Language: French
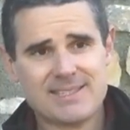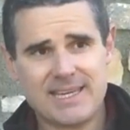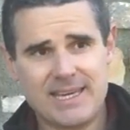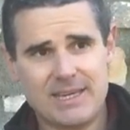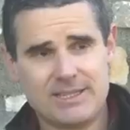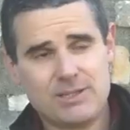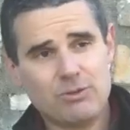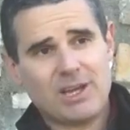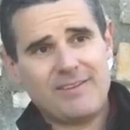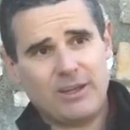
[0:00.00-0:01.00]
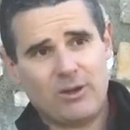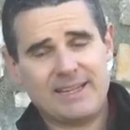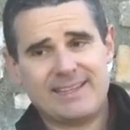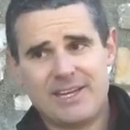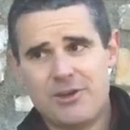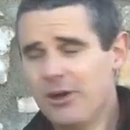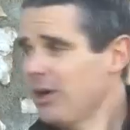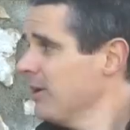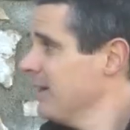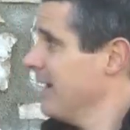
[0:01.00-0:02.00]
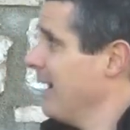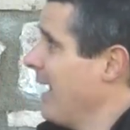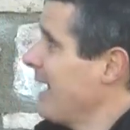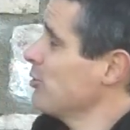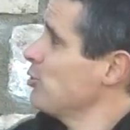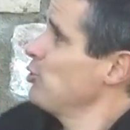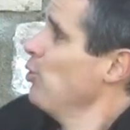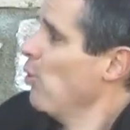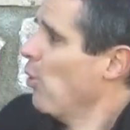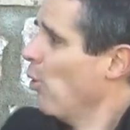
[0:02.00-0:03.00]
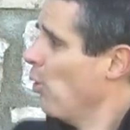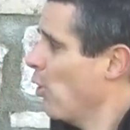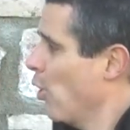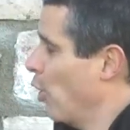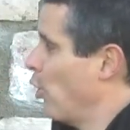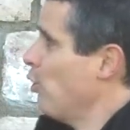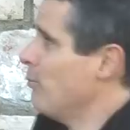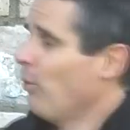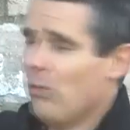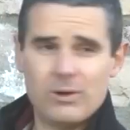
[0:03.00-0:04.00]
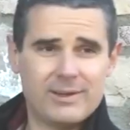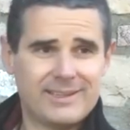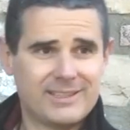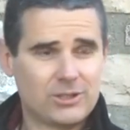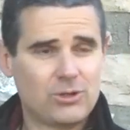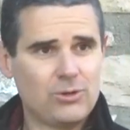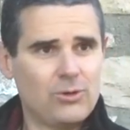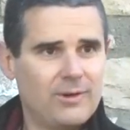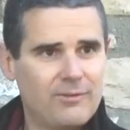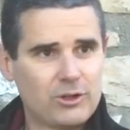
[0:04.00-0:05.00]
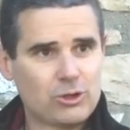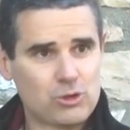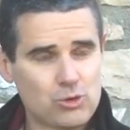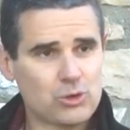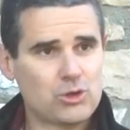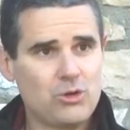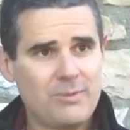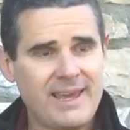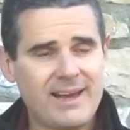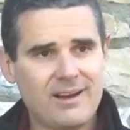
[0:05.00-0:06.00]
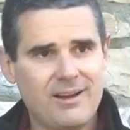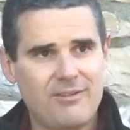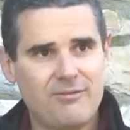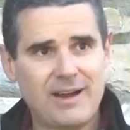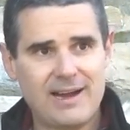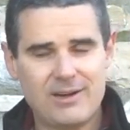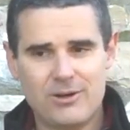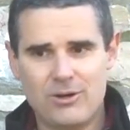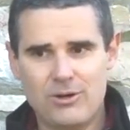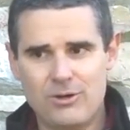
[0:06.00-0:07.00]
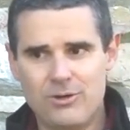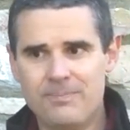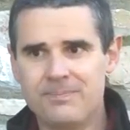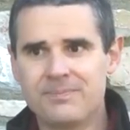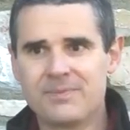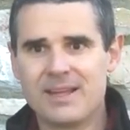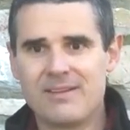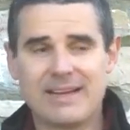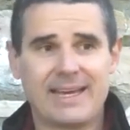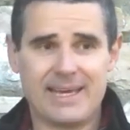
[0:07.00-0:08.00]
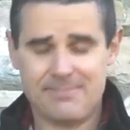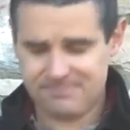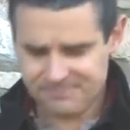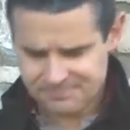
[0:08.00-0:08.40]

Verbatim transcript: c'est si vous travaillez en intérieur, attention au rebond que votre source de lumière va, euh, créer.